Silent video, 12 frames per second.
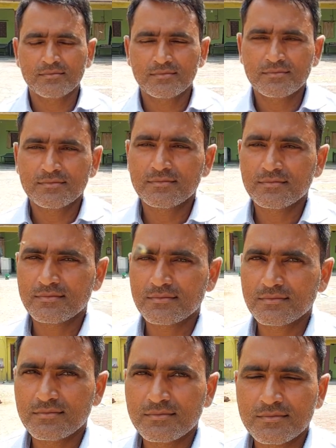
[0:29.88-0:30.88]
परिचय दे दो
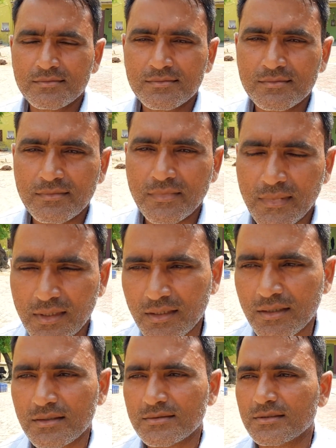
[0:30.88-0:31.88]
क्या
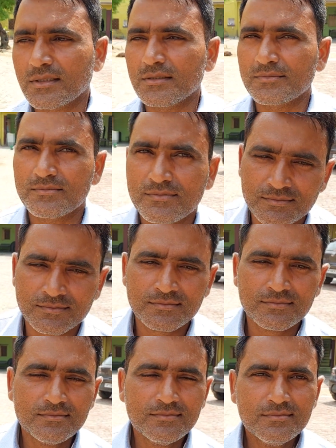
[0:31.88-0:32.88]
नाम है गांव में
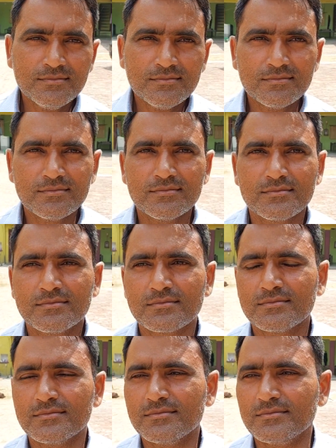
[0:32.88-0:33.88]
किस नाम से जाना है
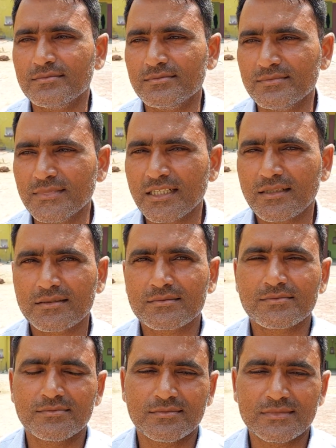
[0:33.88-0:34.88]
आपको मेरा
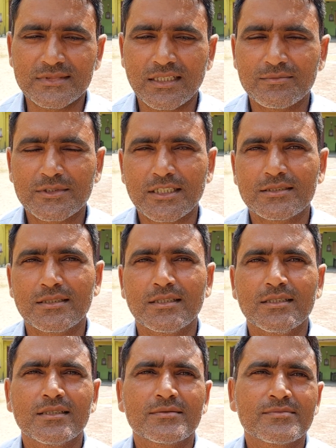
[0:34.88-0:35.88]
नाम सचिन
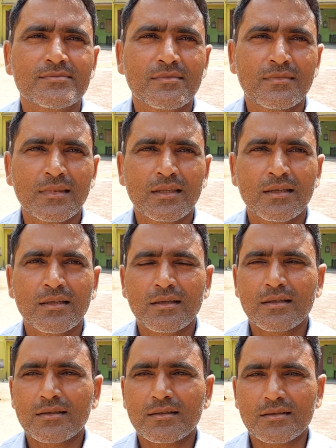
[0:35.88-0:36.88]
है
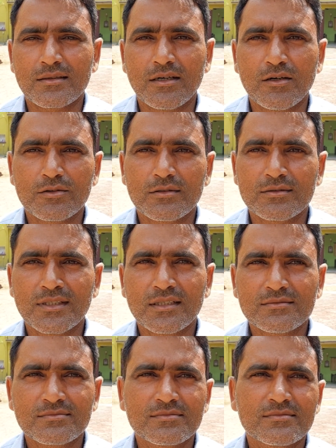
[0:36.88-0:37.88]
सचिन गांव
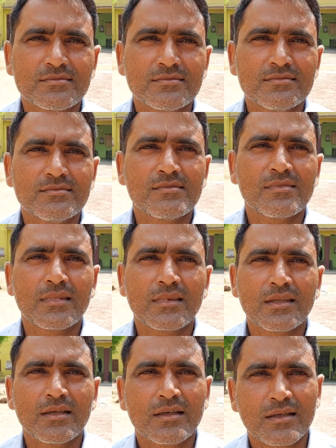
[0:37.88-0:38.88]
टोडा
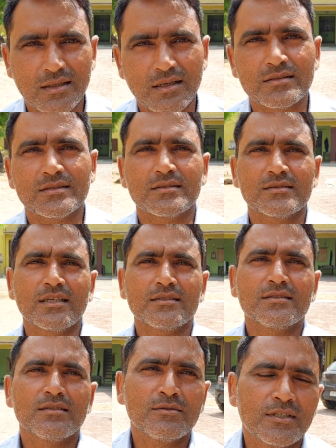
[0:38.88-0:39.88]
टोडा हाँ जी
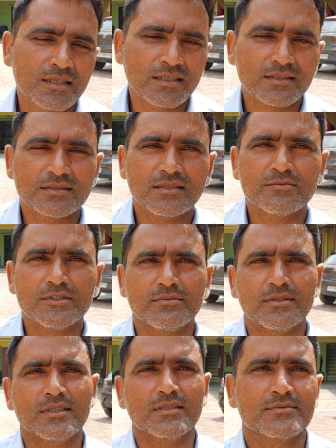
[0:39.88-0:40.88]
तहसील बुढ़ाना जिला
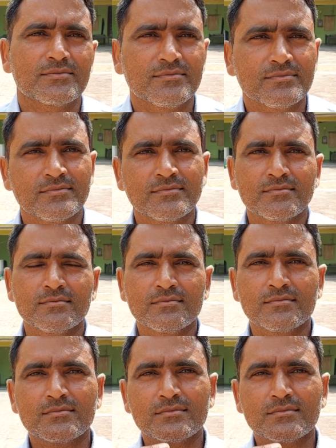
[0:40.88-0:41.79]
बहुत बढ़िया